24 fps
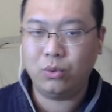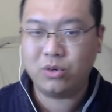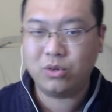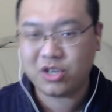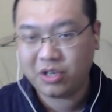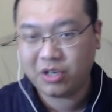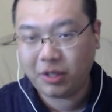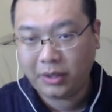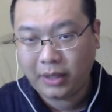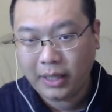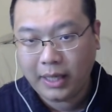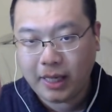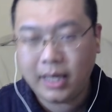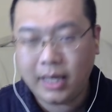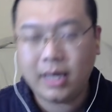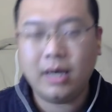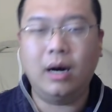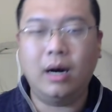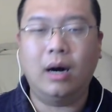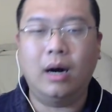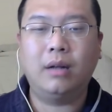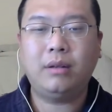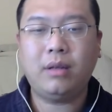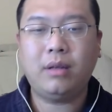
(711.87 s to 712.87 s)
这是第一
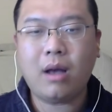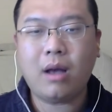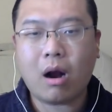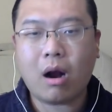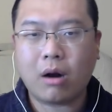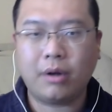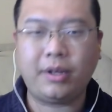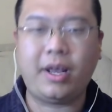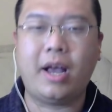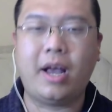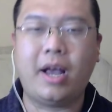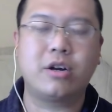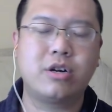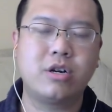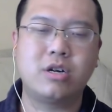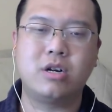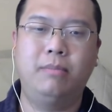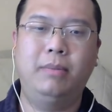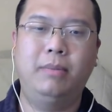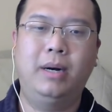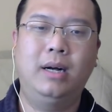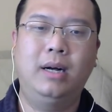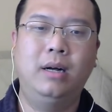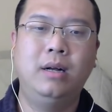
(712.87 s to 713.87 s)
个。第二点是什
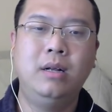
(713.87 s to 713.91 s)
么？